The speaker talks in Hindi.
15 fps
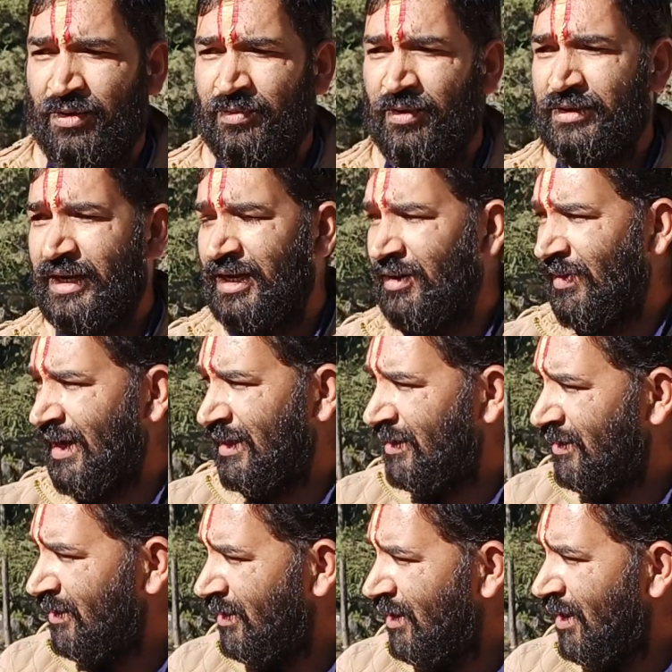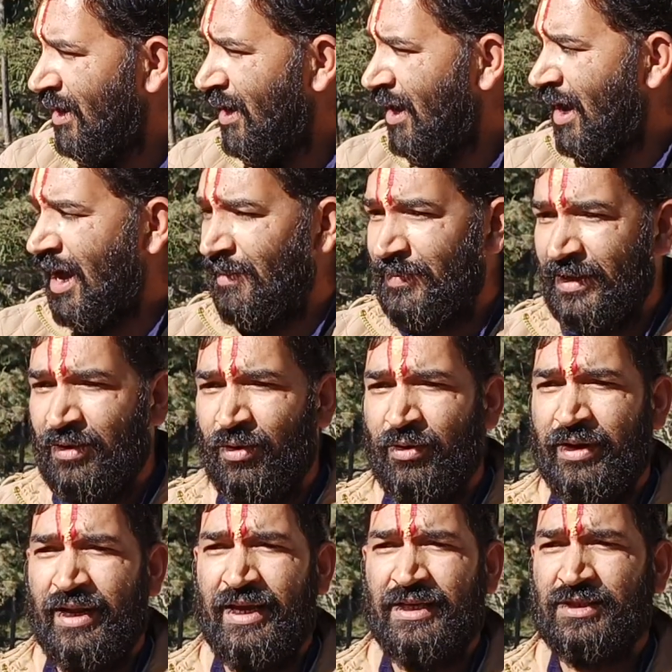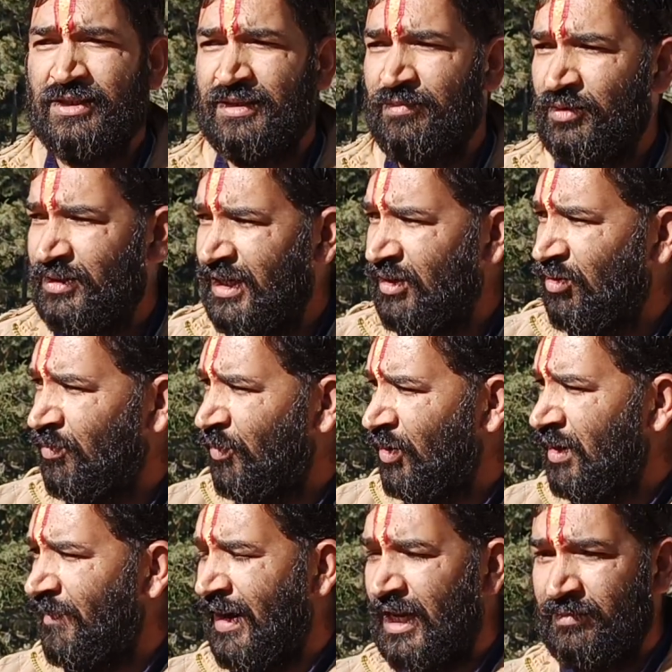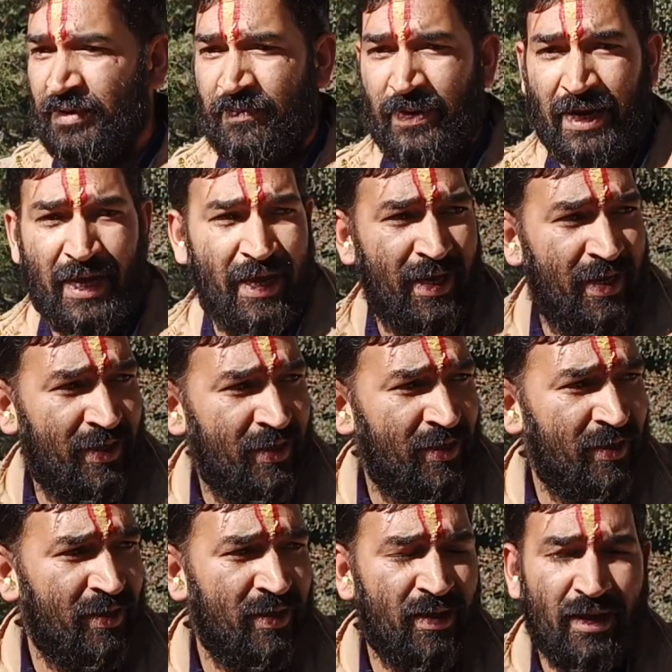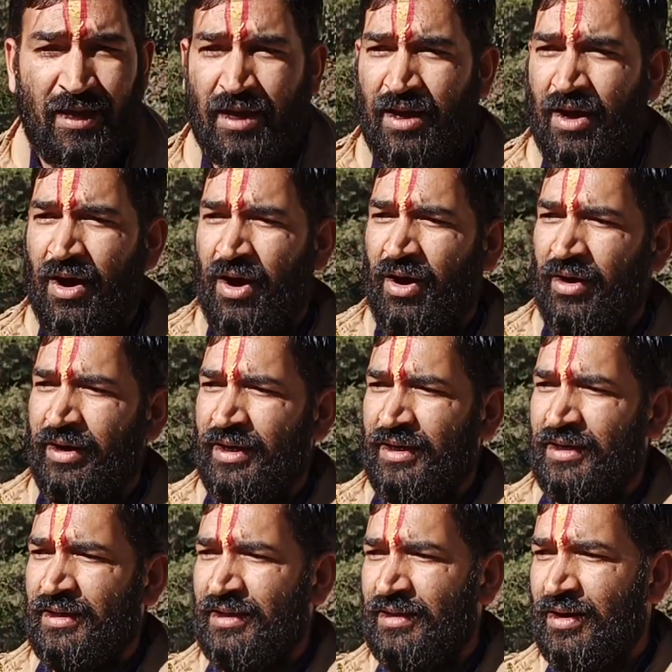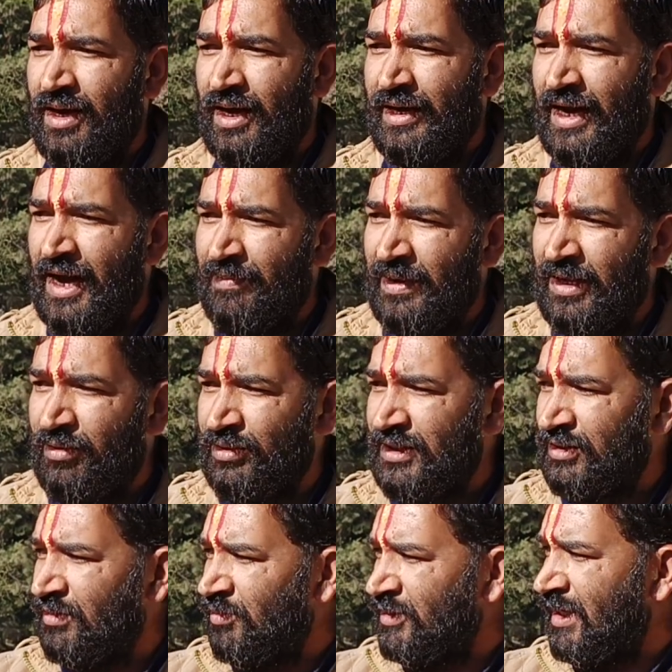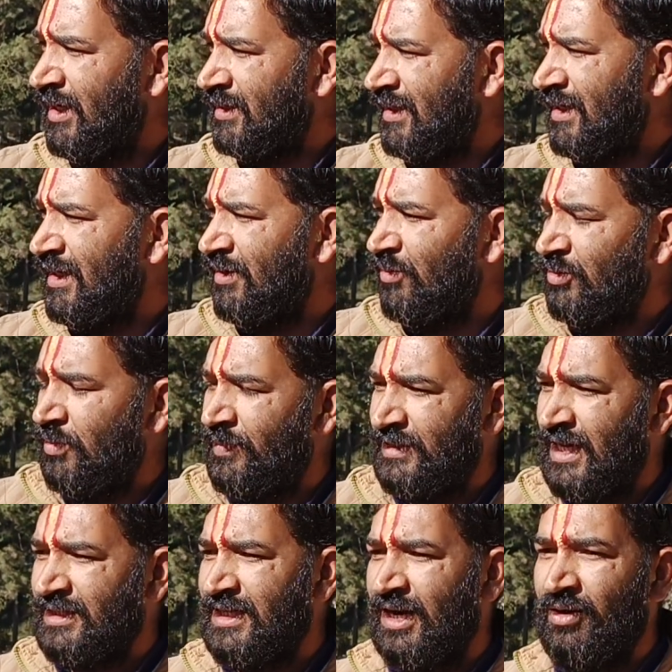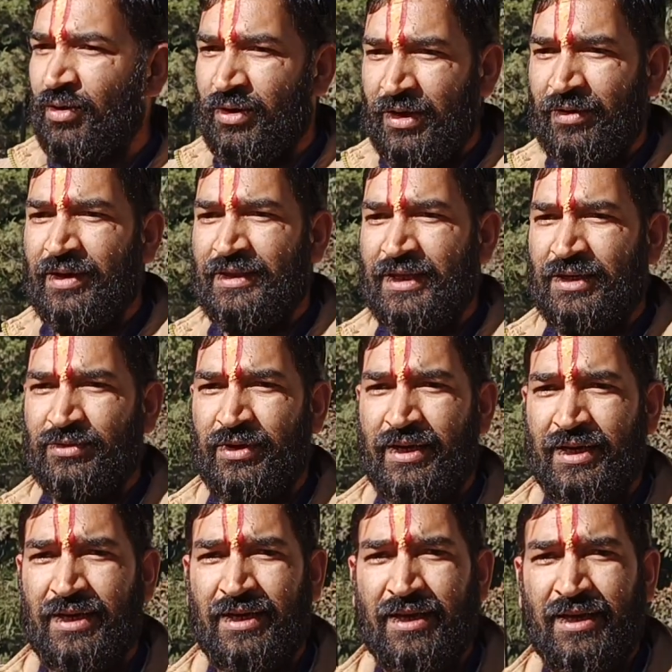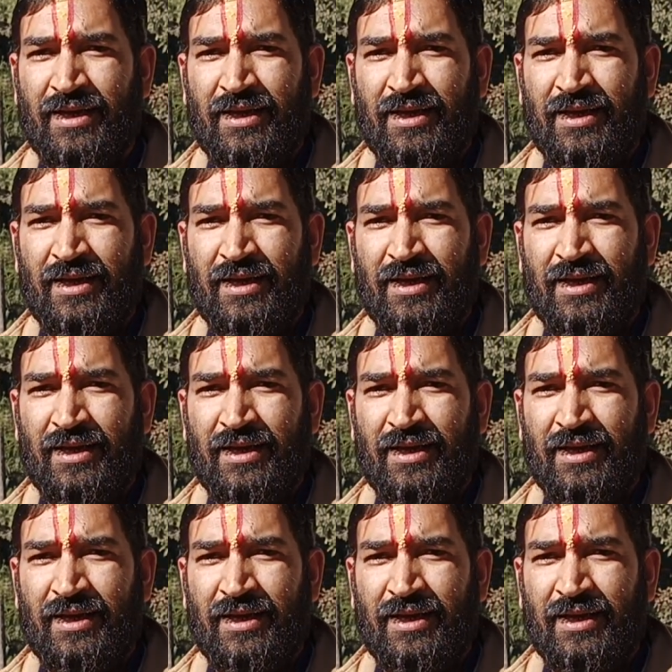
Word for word: बहुत बहुत धन्यवाद आप ही लोगों ने इस मुद्दे को पूरे भारत में फैलाया है और अगर आप नहीं होते तो मुझे लगता कि वो जो पचास साठ लोग हैं वो अंदर जो है